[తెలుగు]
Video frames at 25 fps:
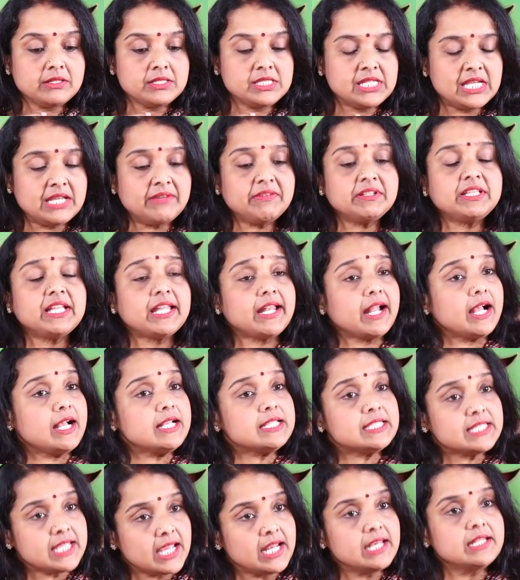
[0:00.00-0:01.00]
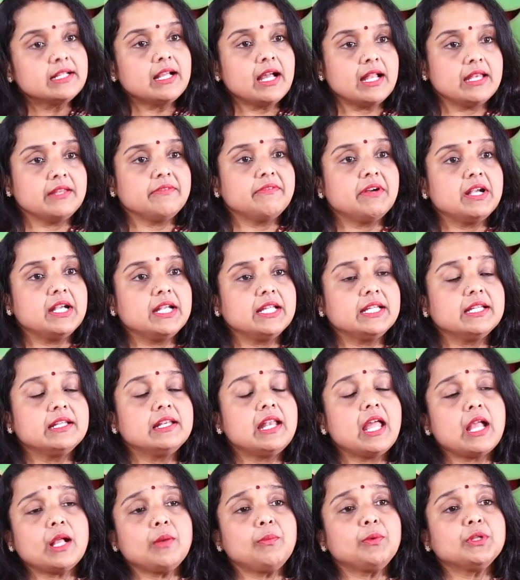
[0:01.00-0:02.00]
జీవిత రహస్యాలు కానివ్వండి
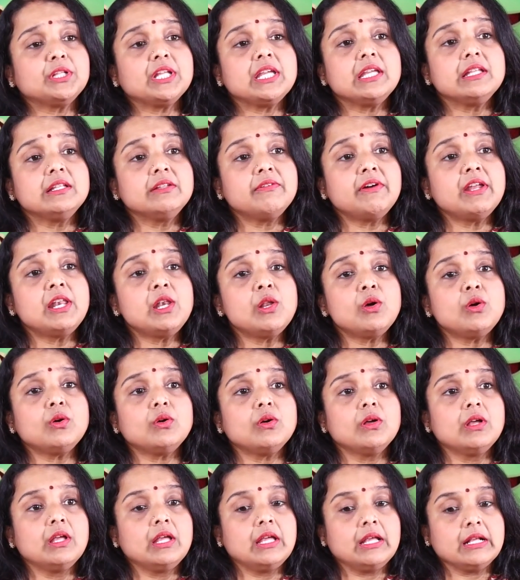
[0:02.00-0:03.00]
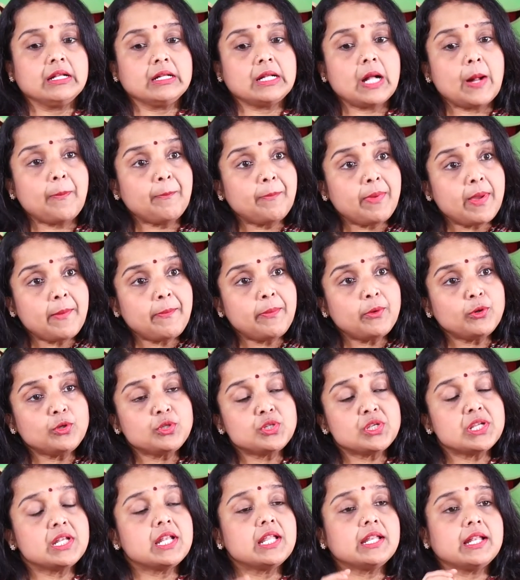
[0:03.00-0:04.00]
లేకపోతే ఇదివరలో
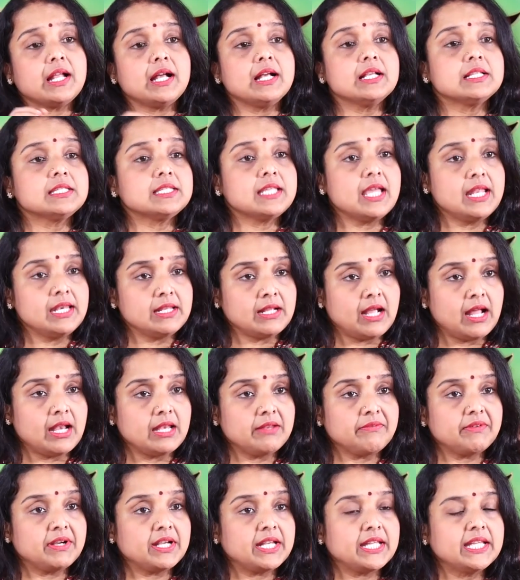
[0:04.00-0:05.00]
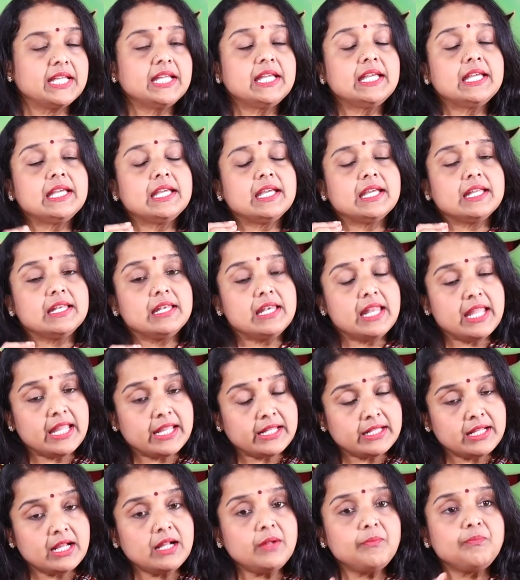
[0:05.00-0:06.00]
కప్పిపుచ్చిన రహస్యాలు కానివ్వండి
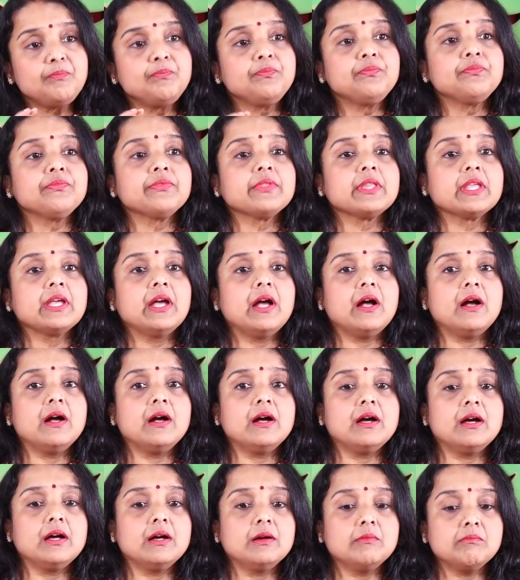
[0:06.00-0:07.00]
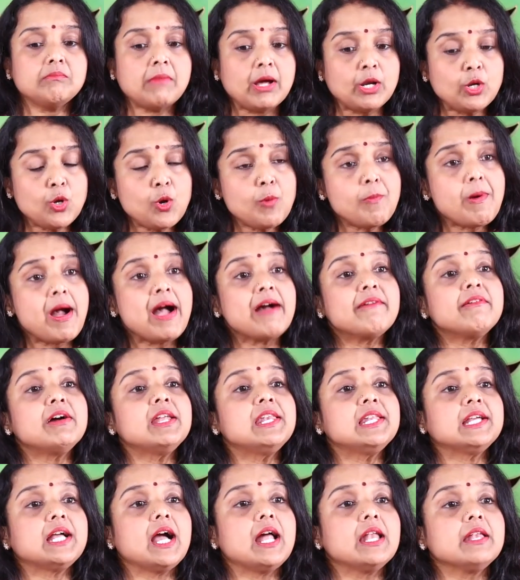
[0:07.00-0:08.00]
లేదా
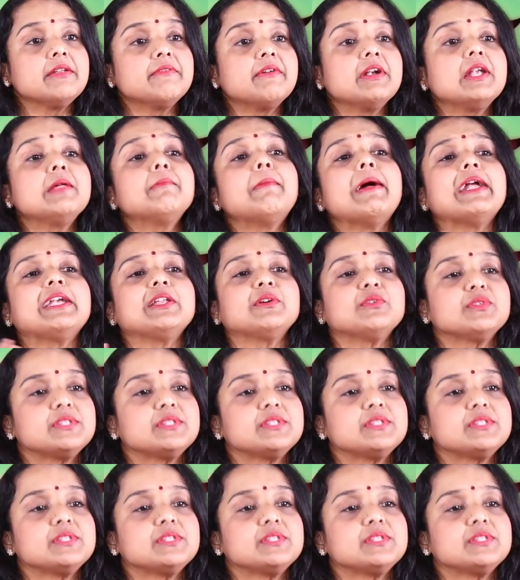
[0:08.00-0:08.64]
మనోభావాలు కానివ్వండి బయటకు